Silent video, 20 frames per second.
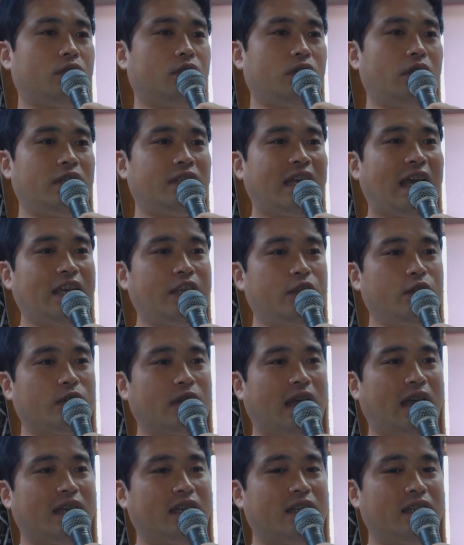それ最終
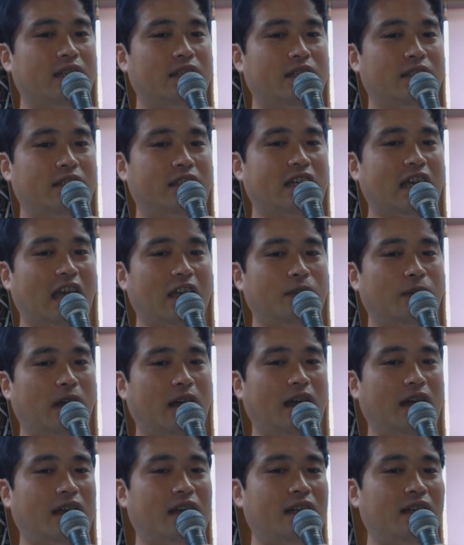回、次回
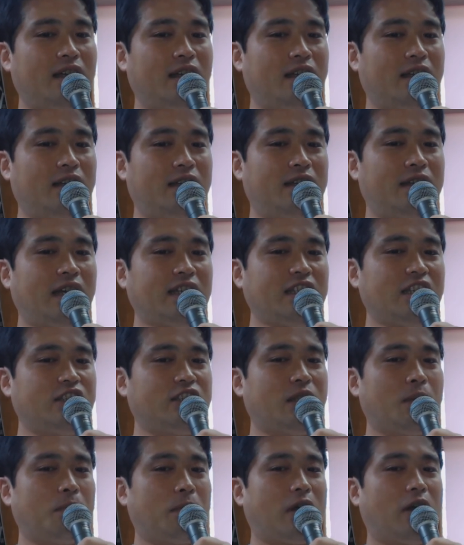は、なぜ
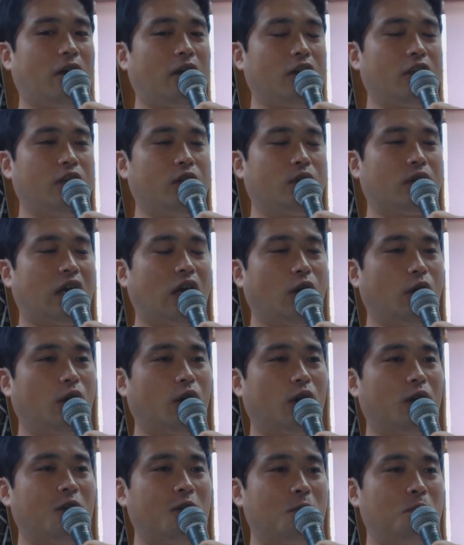ステマが悪いのか
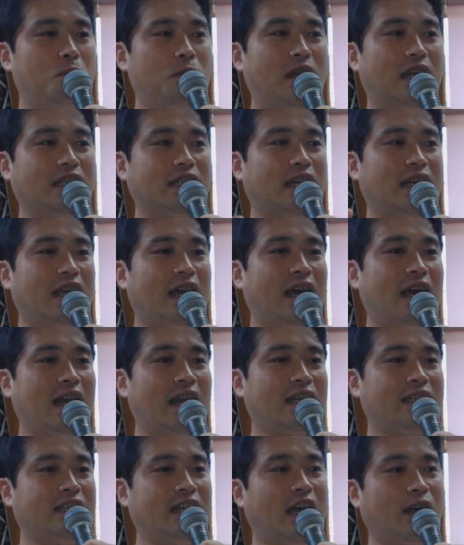を皆さんで
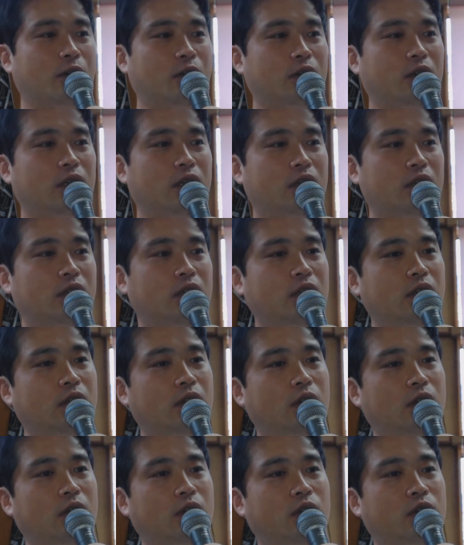話し合う。
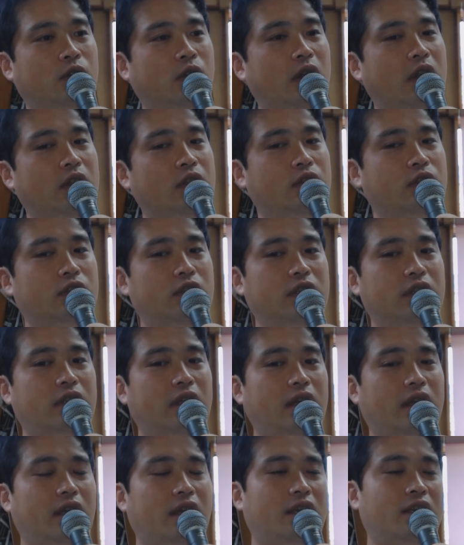それについ
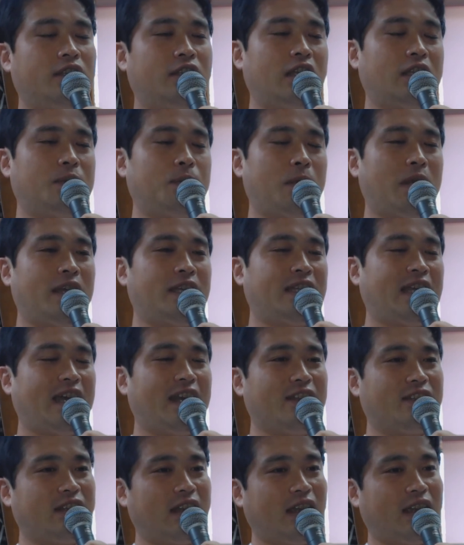て説明した
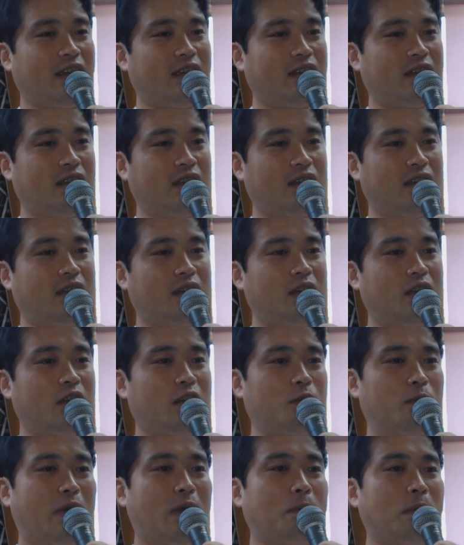いですね。
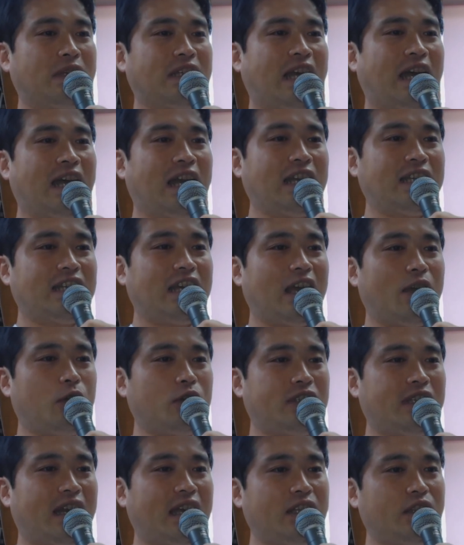まあ、やっぱし話し合い
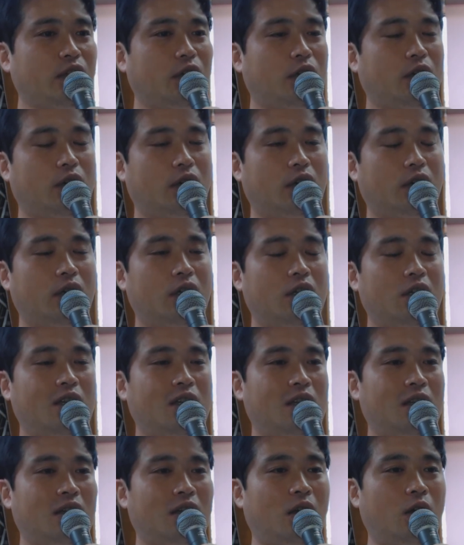をしないと、
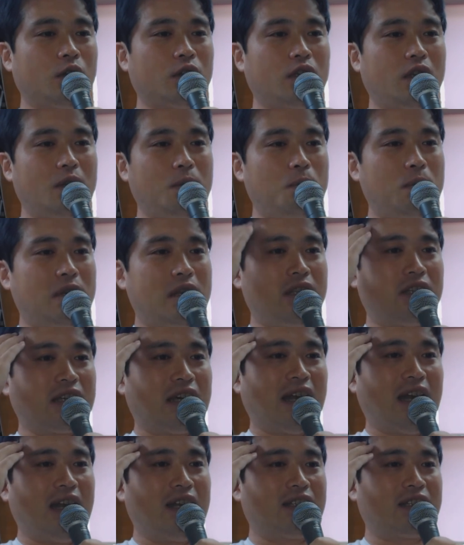本当に身につ
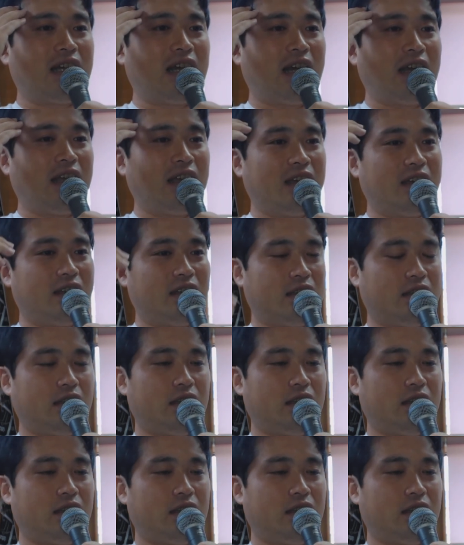かないですからね。